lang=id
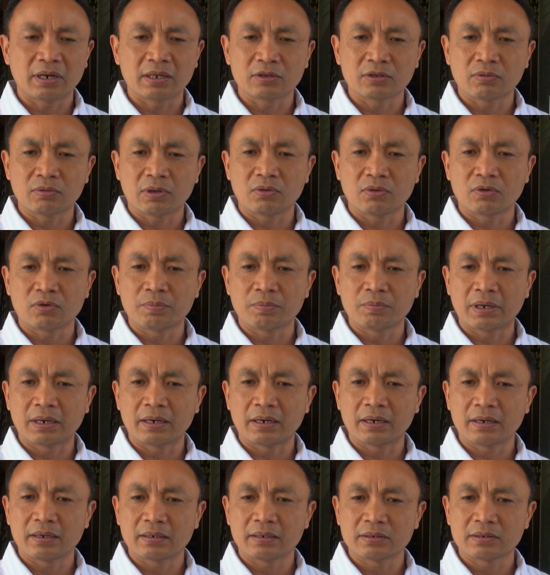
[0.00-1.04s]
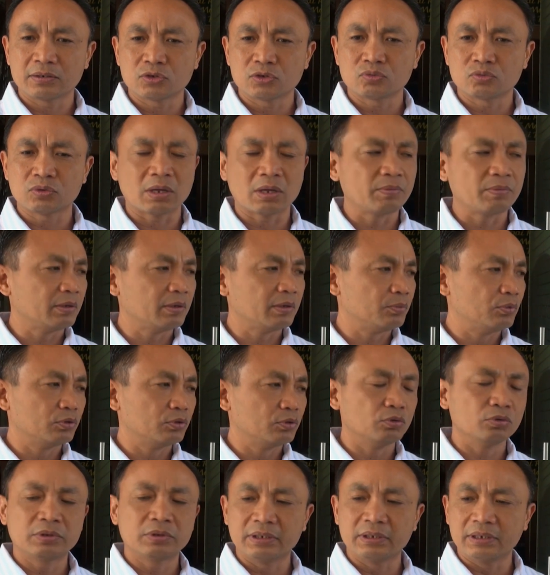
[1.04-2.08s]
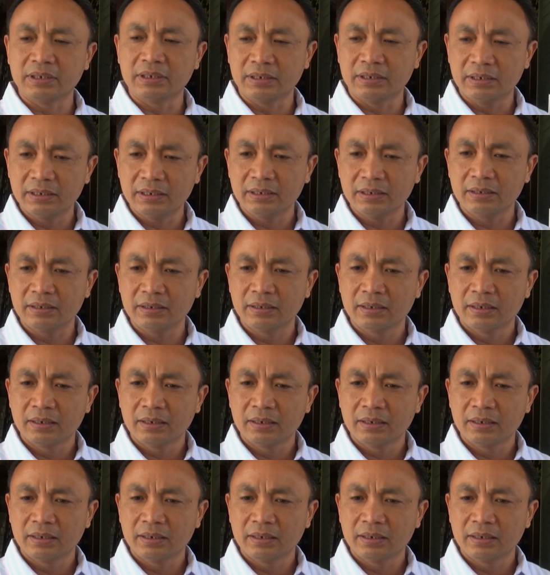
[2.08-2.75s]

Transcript: orang tua korban suami Ibu Tuti ini